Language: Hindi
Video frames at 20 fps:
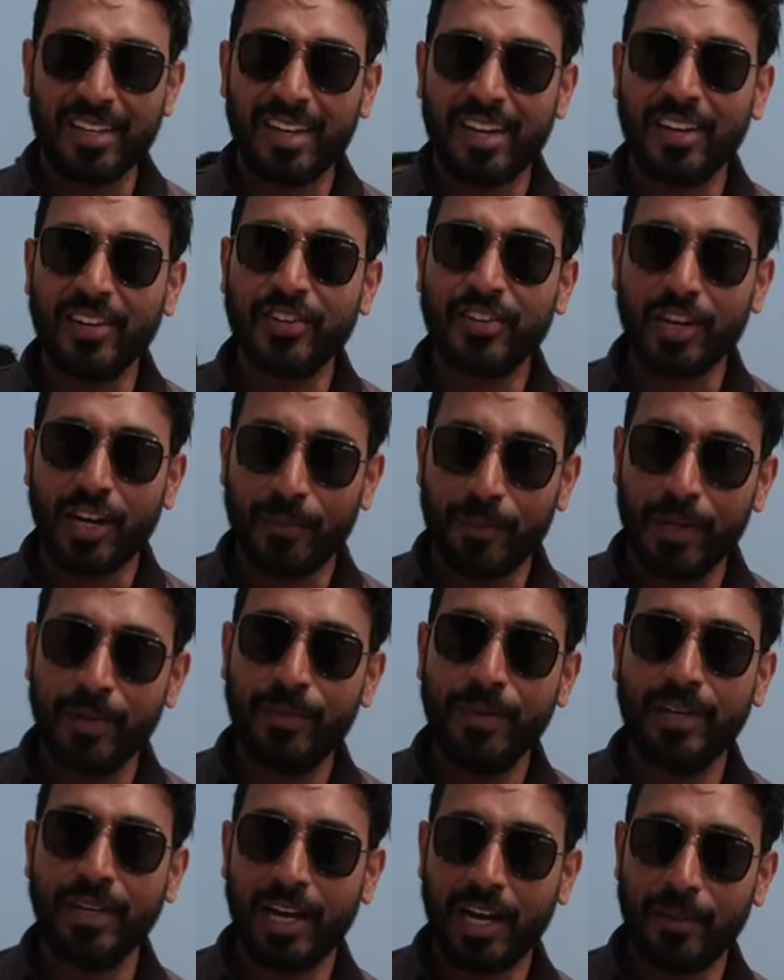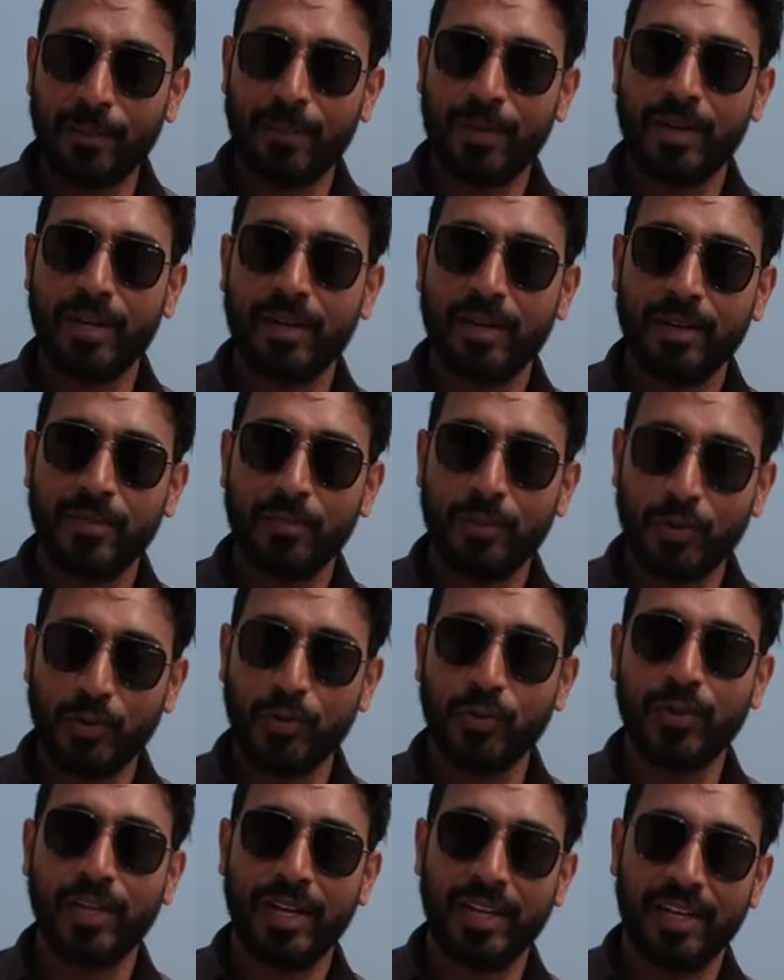अंश अभी भी यहाँ पर
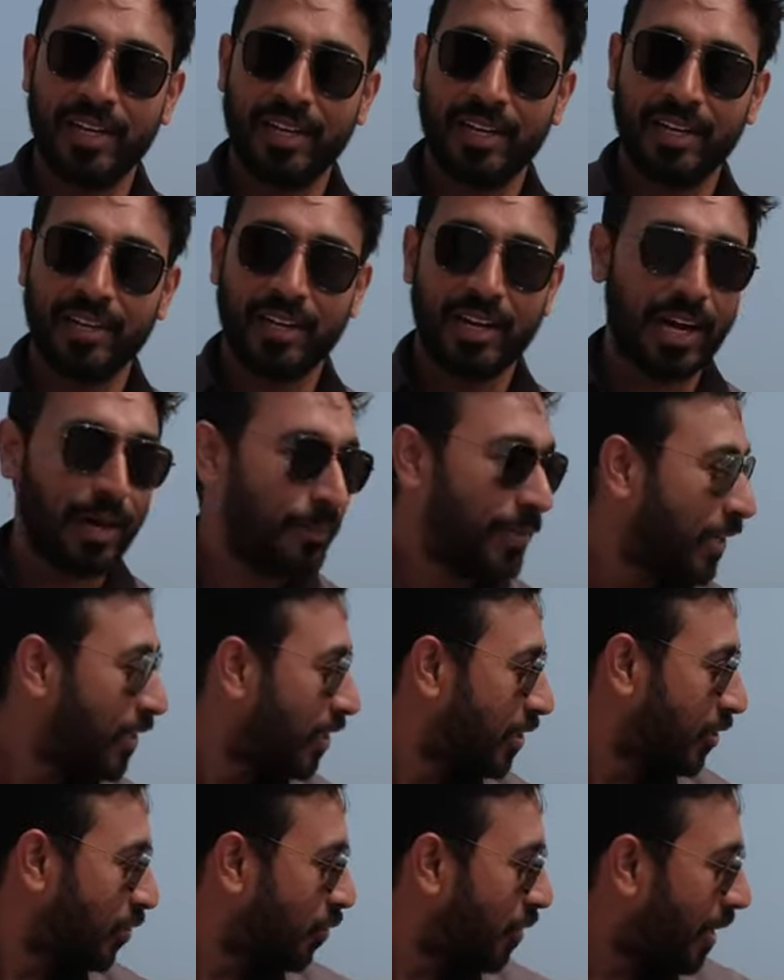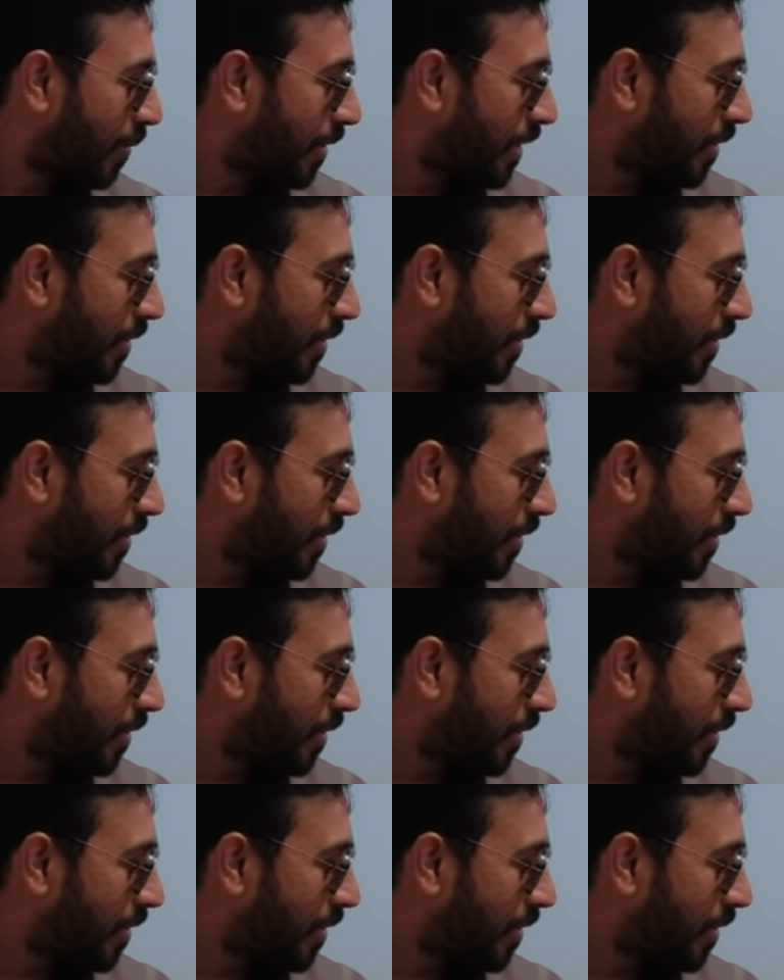मौजूद हैं आप देख सकते हो वहाँ पे